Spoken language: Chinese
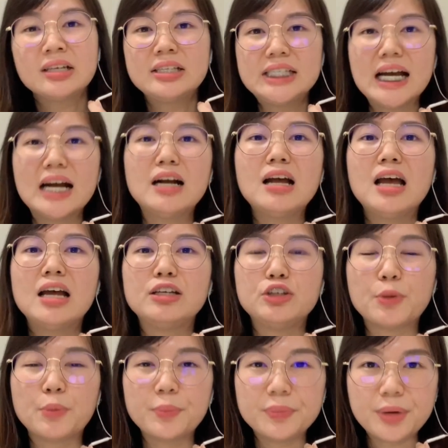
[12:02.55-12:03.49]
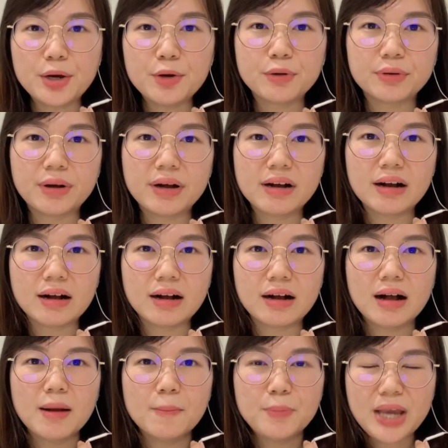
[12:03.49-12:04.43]
这样有没有
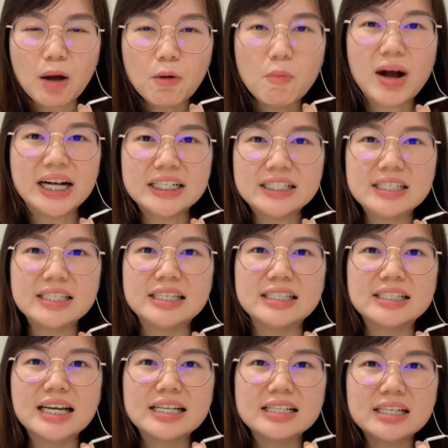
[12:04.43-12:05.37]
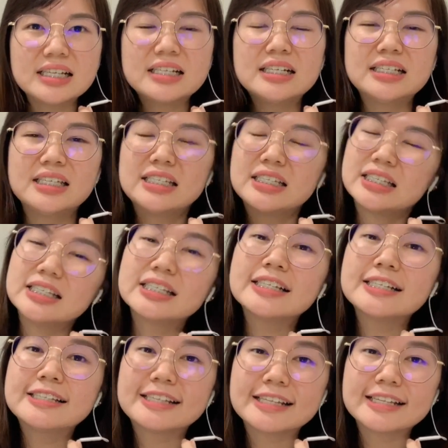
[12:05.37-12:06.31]
呃？不要忘记，在这一个其实
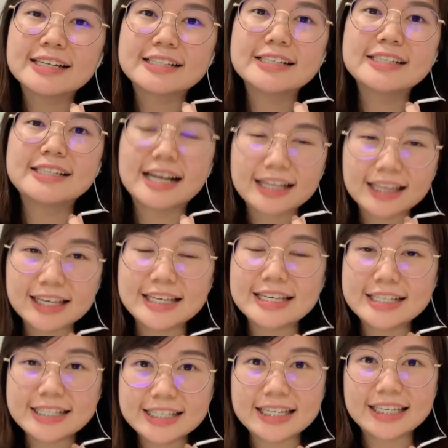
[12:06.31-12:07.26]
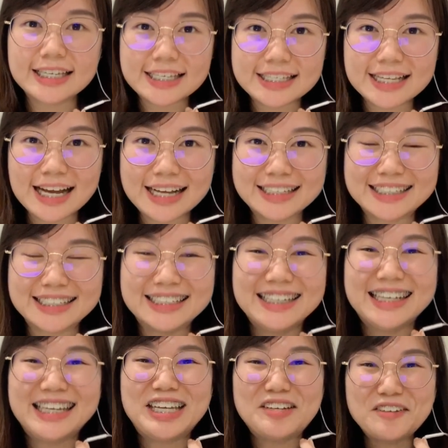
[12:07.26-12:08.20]
是真的是想提醒一下的，
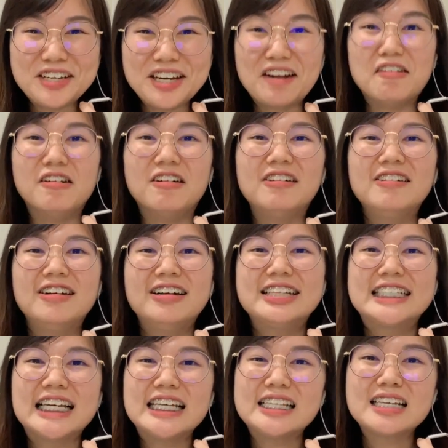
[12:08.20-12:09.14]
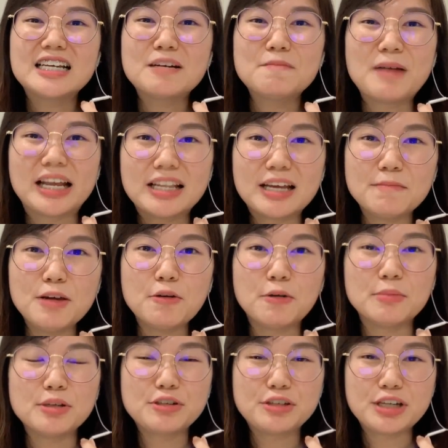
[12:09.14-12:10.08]
因为呀哈，在这一个 pandemic，
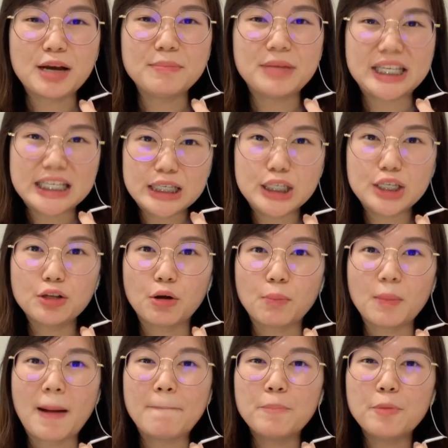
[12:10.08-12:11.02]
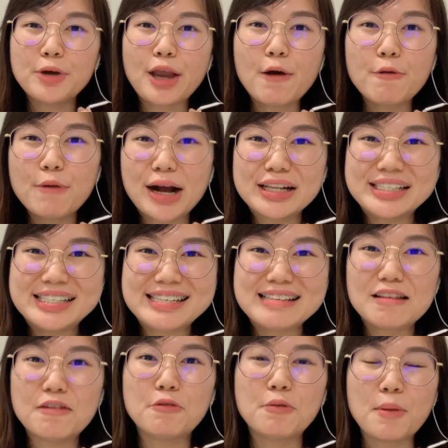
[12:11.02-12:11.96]
我们需要免疫系统嘛，不要忘记
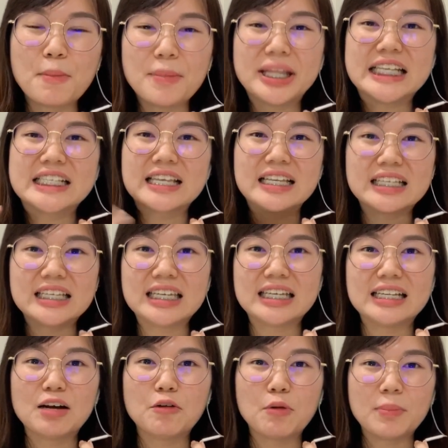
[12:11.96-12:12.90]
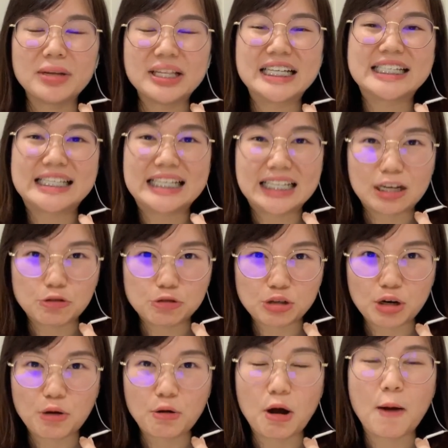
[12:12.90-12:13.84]
了我们身体的我们的心脑
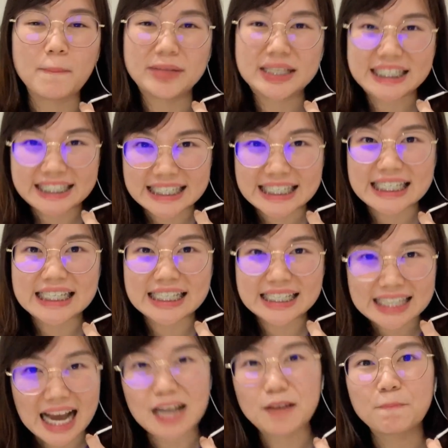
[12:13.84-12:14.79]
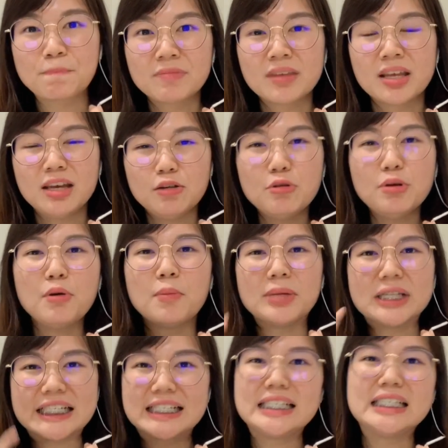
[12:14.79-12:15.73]
血管，我们的心脏，因为我
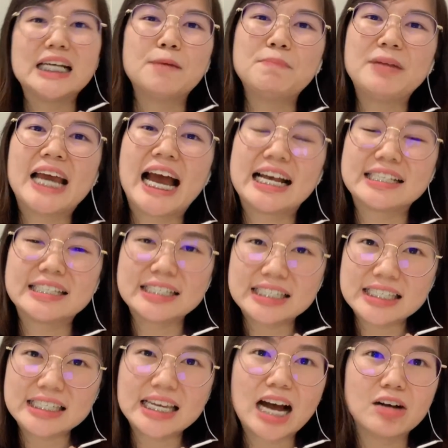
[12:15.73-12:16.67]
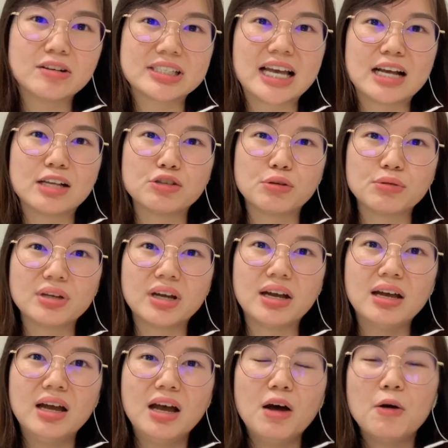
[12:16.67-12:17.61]
们的心脏病还是第一号杀手的。
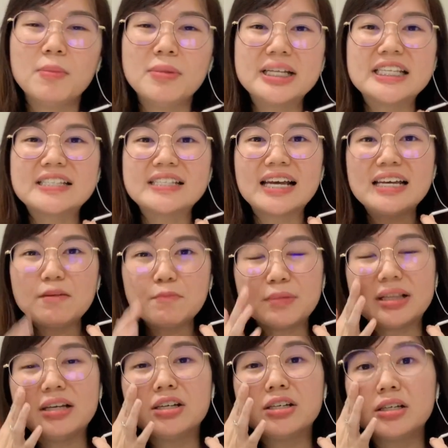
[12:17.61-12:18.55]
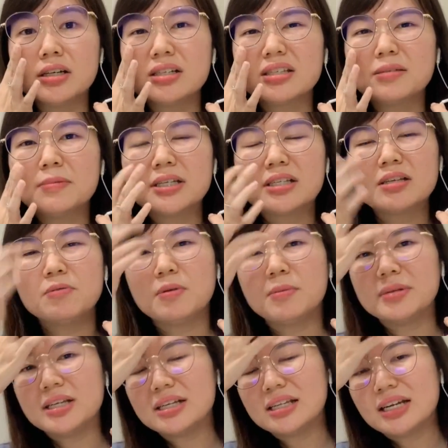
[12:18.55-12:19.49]
我们在 Malaysia 是不是我
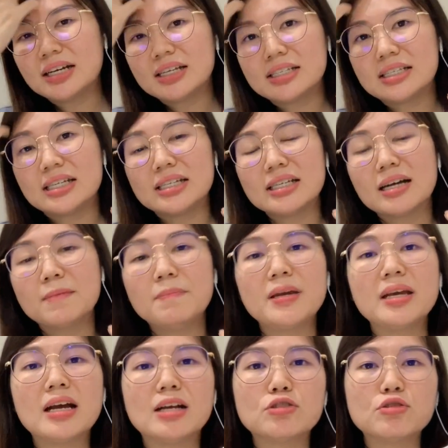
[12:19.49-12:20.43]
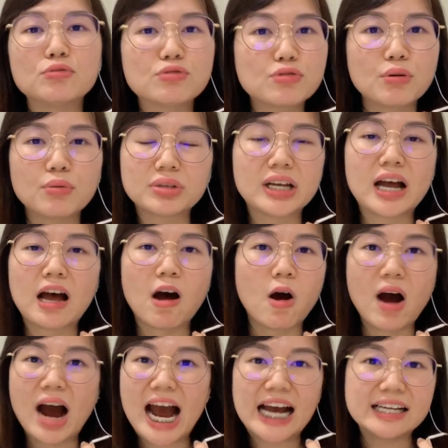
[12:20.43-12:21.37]
们的那个心脏病啊，中 shock 的
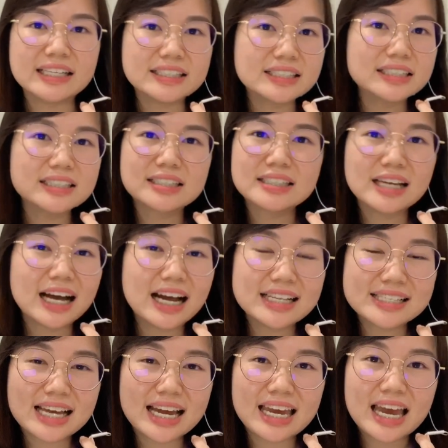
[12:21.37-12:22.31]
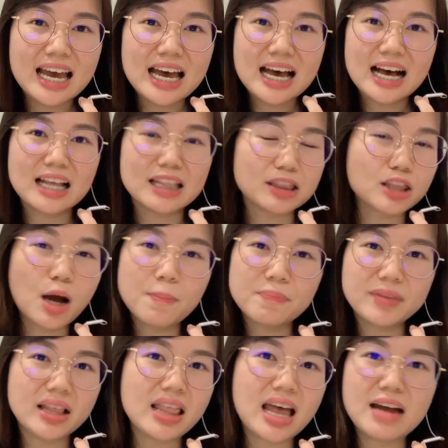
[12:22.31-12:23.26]
哈，还是是在很 top
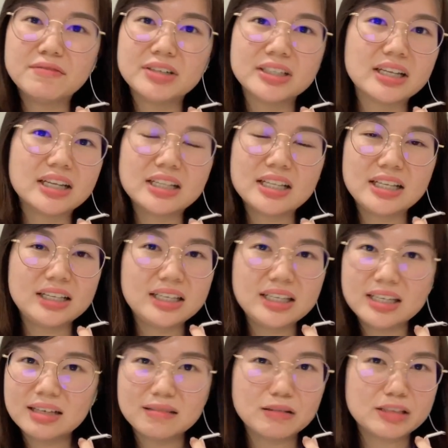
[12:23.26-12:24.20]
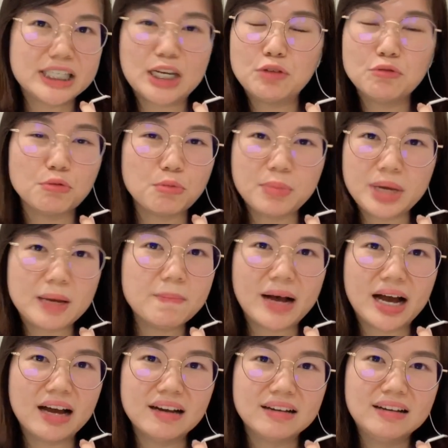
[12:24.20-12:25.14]
的 level 的前五名
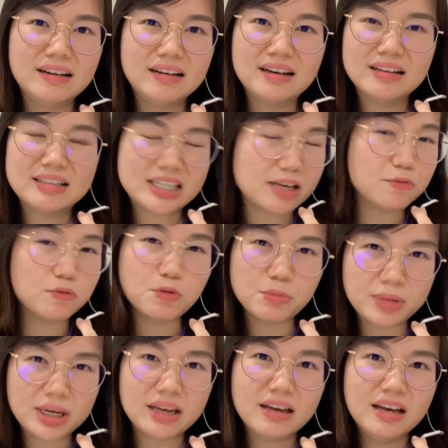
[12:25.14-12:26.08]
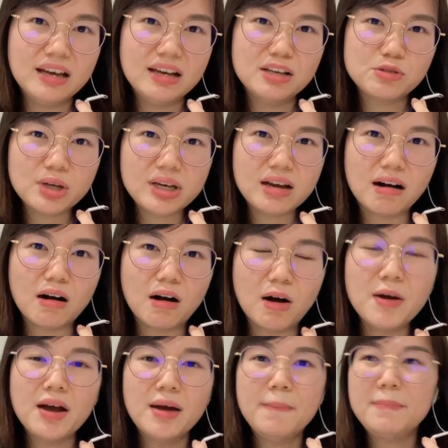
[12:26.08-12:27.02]
吧，前五名，所以呀
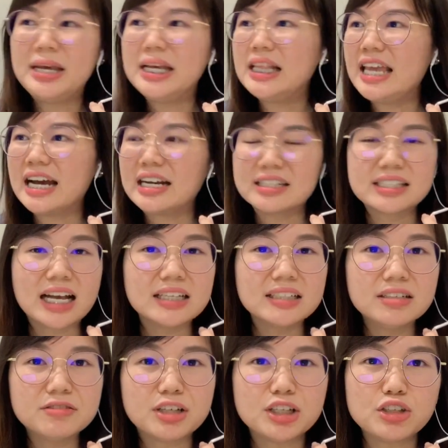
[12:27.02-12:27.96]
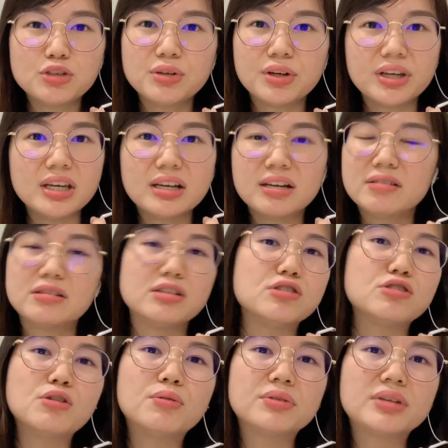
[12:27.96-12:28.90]
哈，每两三个人就有一个
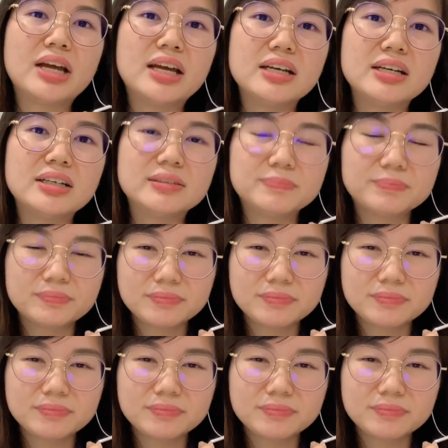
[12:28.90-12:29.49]
人中那一个。